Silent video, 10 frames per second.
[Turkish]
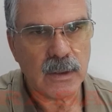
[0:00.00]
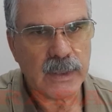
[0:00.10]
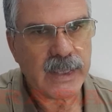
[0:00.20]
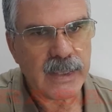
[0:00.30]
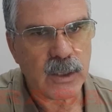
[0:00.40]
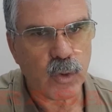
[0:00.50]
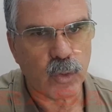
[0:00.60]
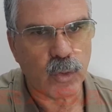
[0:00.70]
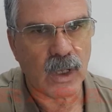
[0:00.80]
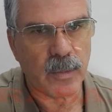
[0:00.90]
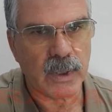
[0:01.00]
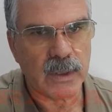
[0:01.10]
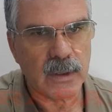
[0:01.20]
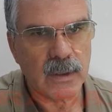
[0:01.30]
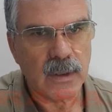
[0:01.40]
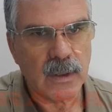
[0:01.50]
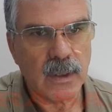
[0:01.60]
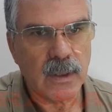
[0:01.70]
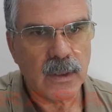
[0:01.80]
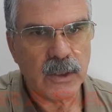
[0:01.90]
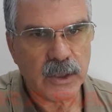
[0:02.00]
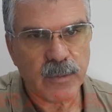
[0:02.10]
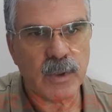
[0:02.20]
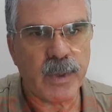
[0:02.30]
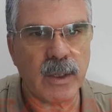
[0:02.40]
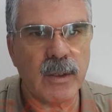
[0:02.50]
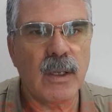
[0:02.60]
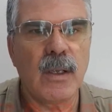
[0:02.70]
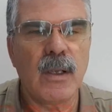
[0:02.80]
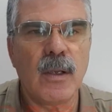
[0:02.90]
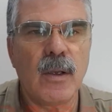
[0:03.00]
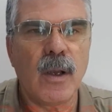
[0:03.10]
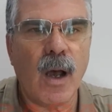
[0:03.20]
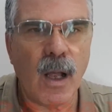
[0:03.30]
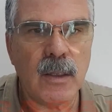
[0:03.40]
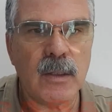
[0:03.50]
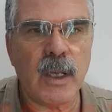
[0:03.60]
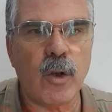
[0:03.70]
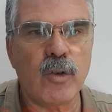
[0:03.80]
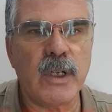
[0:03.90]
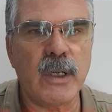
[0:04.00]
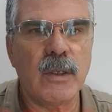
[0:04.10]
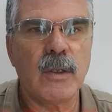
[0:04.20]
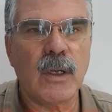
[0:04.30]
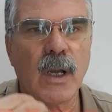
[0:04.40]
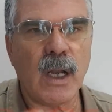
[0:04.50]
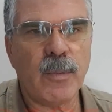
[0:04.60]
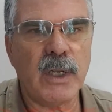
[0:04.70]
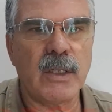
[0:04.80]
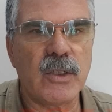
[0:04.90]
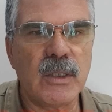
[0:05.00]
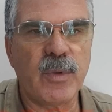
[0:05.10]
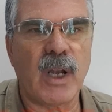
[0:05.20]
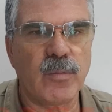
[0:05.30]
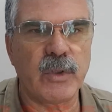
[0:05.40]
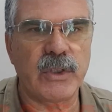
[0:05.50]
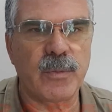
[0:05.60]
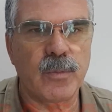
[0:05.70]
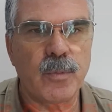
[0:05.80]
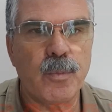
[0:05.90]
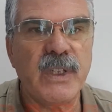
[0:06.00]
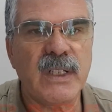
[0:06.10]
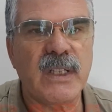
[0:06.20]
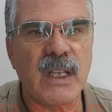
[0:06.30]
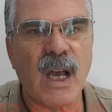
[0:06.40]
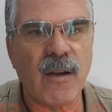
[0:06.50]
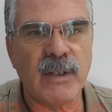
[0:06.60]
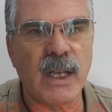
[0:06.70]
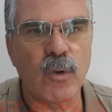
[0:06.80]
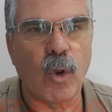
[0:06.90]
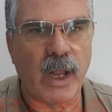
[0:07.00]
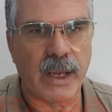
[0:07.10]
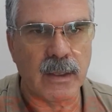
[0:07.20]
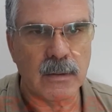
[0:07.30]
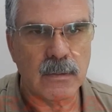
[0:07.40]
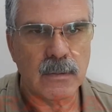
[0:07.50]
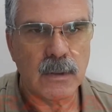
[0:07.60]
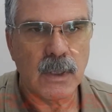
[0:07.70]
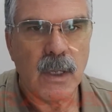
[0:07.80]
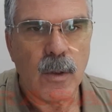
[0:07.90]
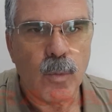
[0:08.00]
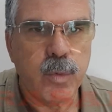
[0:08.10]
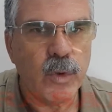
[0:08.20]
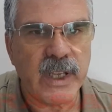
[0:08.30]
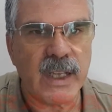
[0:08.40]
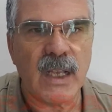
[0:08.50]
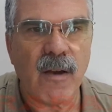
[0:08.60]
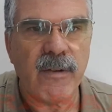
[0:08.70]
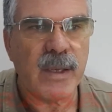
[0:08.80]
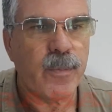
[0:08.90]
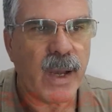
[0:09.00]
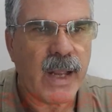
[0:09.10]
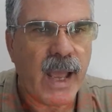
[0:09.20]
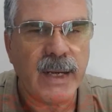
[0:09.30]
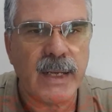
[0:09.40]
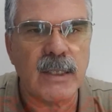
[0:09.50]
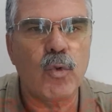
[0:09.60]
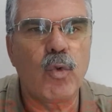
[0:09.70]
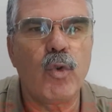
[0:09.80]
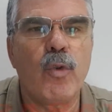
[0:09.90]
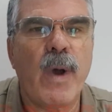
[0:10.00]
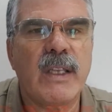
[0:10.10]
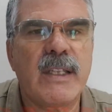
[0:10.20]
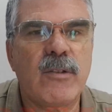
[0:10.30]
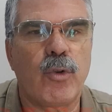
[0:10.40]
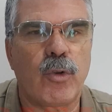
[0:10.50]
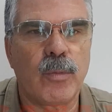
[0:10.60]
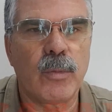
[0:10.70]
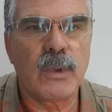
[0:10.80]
Neresi kötü olabilir? Şimdi ben 6 ay önce kalp ilacını bırakmışım bir tedaviden dolayı. Bu tedaviyi ben herkes duyurmak istiyorum.